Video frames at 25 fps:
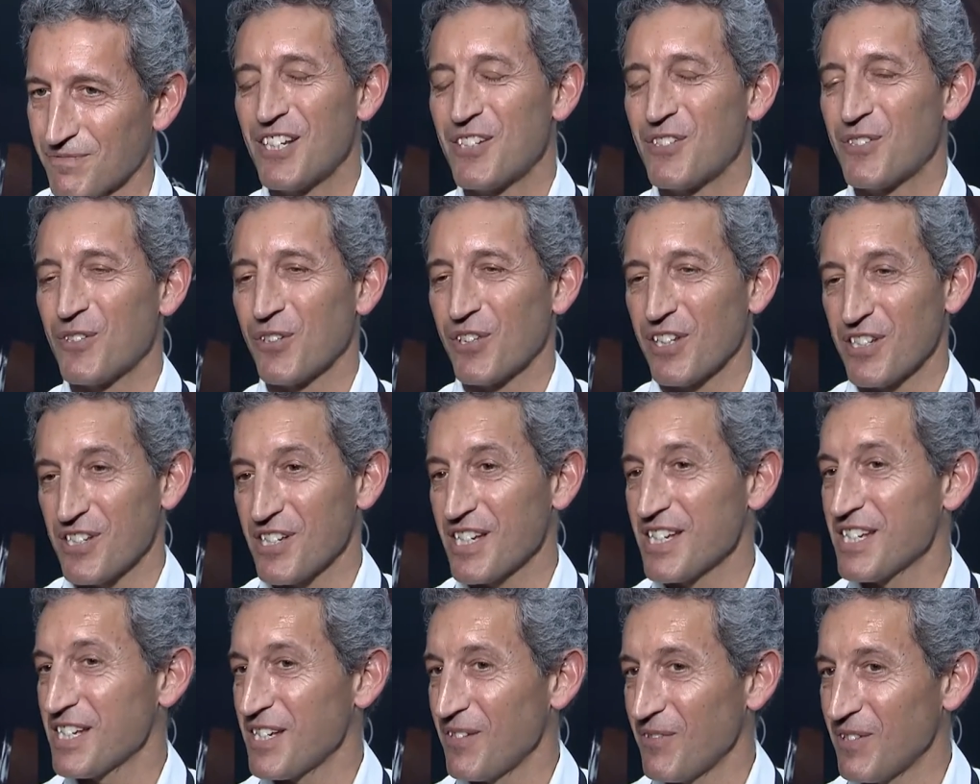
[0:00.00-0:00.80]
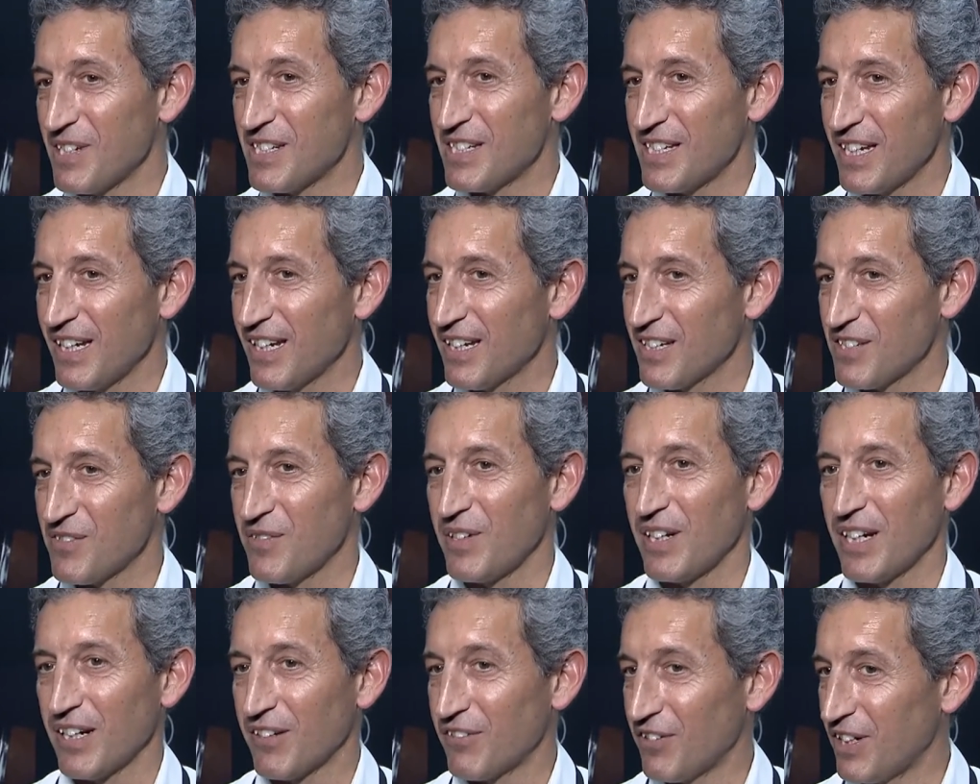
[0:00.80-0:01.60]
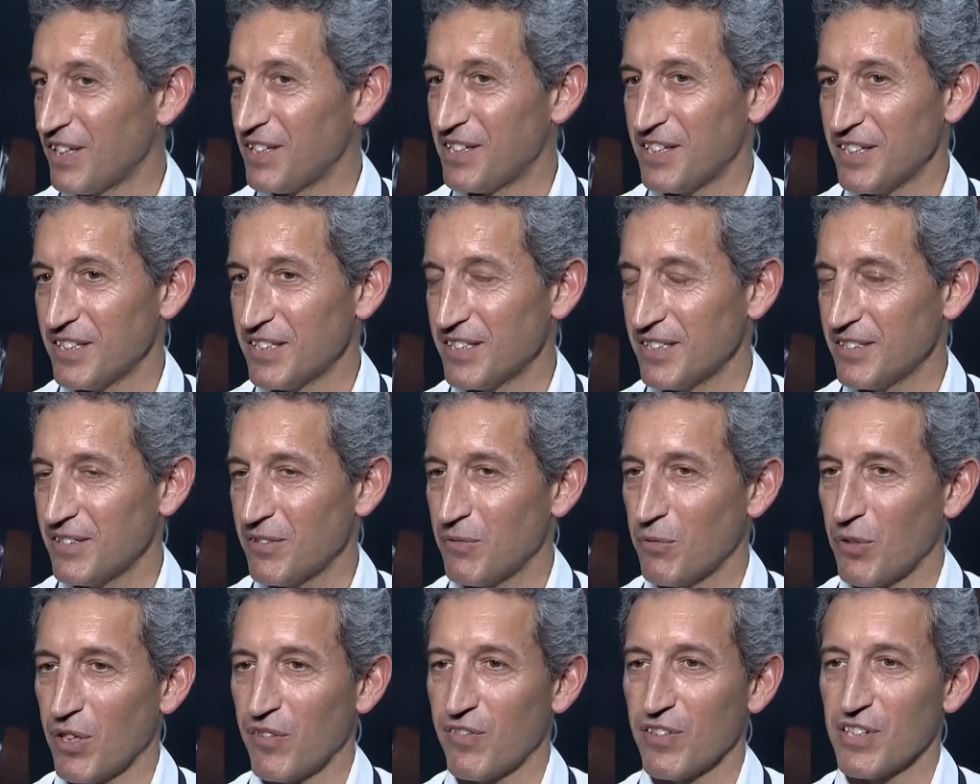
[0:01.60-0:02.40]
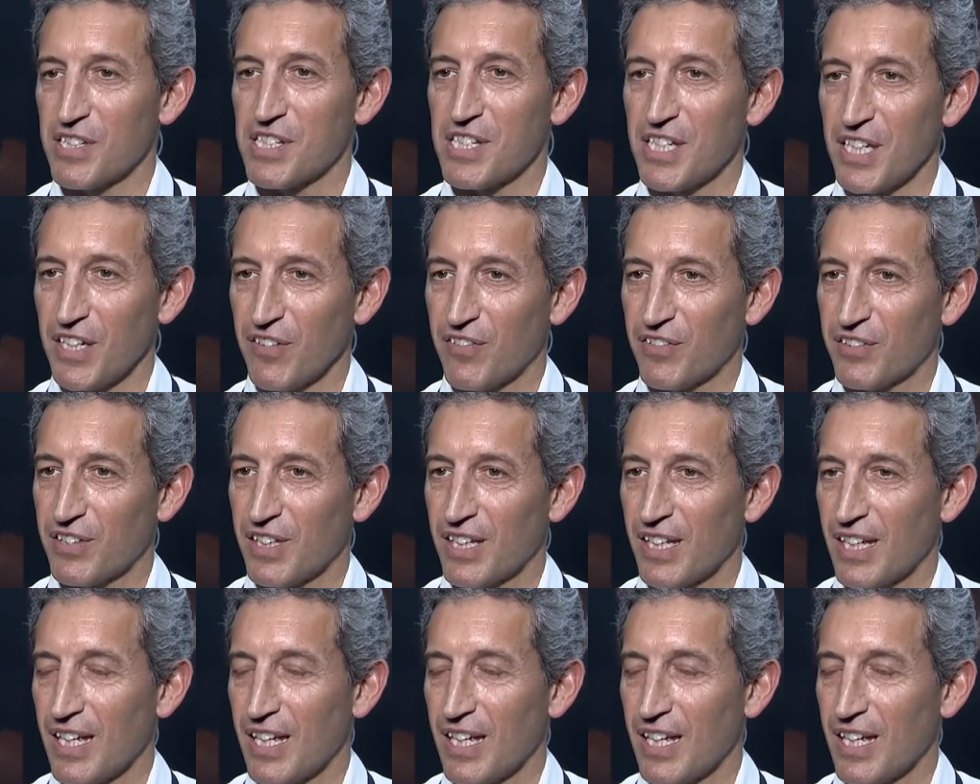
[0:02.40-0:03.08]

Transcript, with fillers: 2017 has been a great year. We've achieved